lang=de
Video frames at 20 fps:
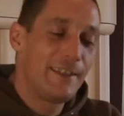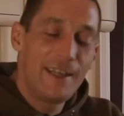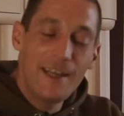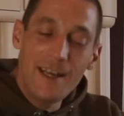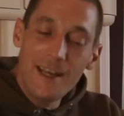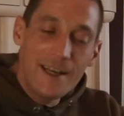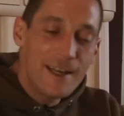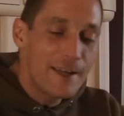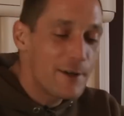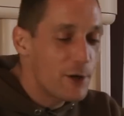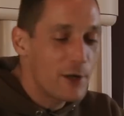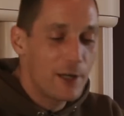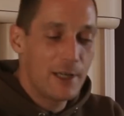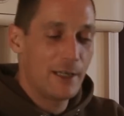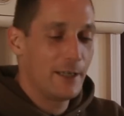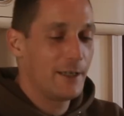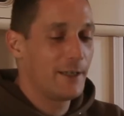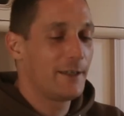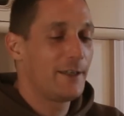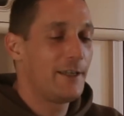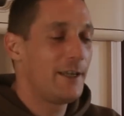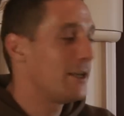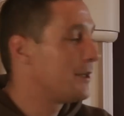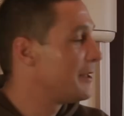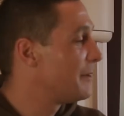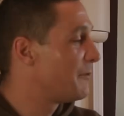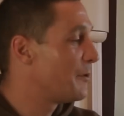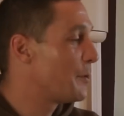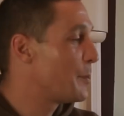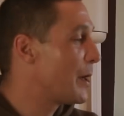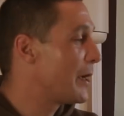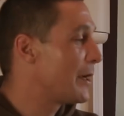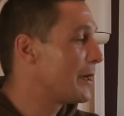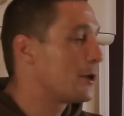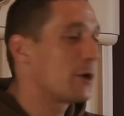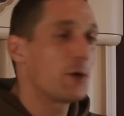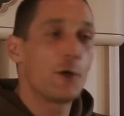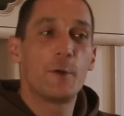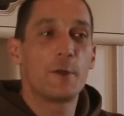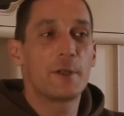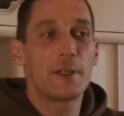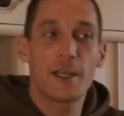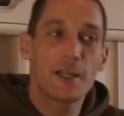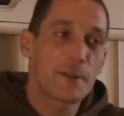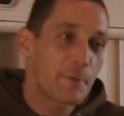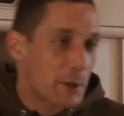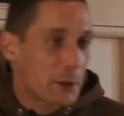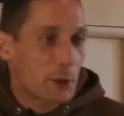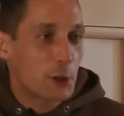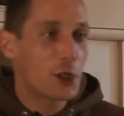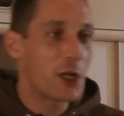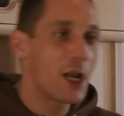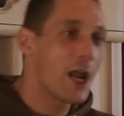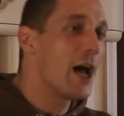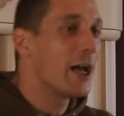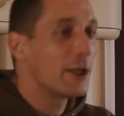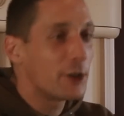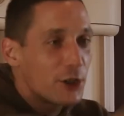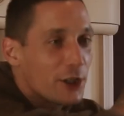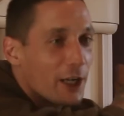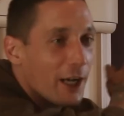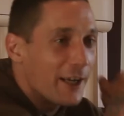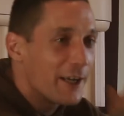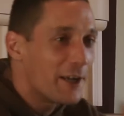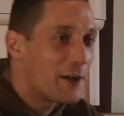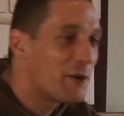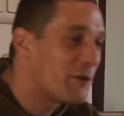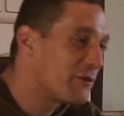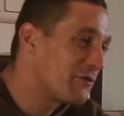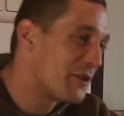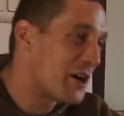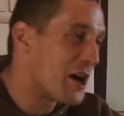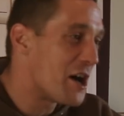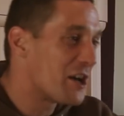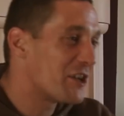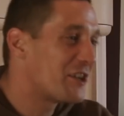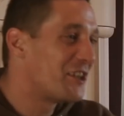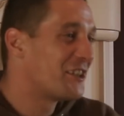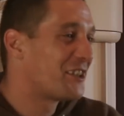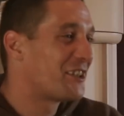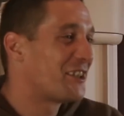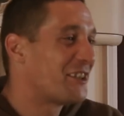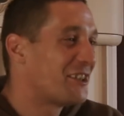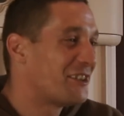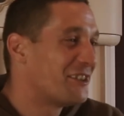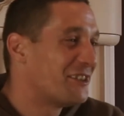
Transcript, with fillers: jede Olle, die an ihm vorbeigekommen ist, erstmal klatsch einen aufmachen.